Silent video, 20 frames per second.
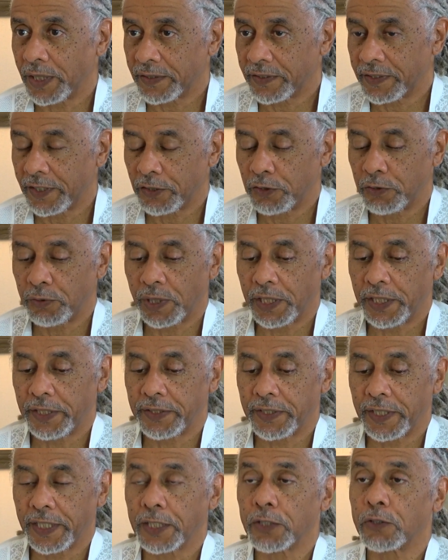à cette
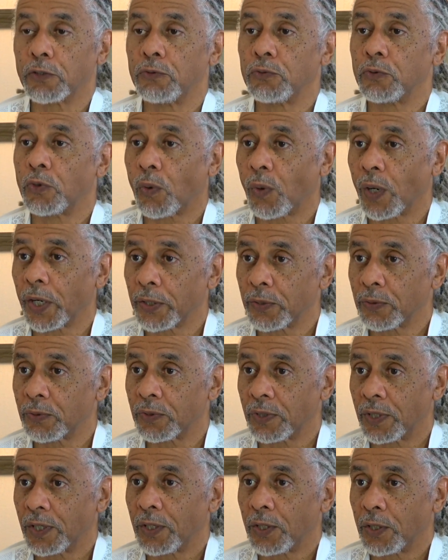dualité que nous croyons
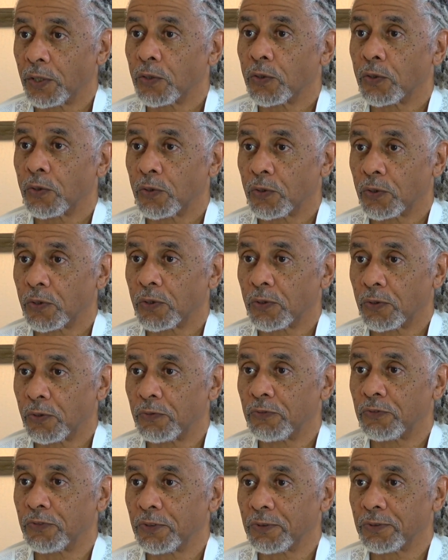qu'au
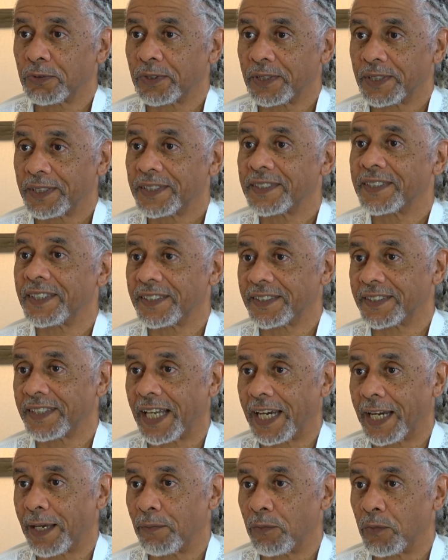fond, c'est
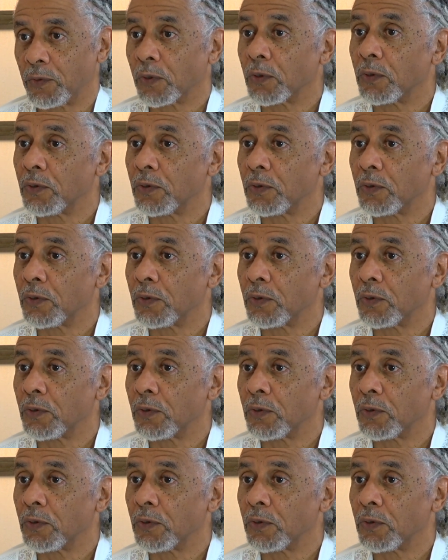ça l'amour.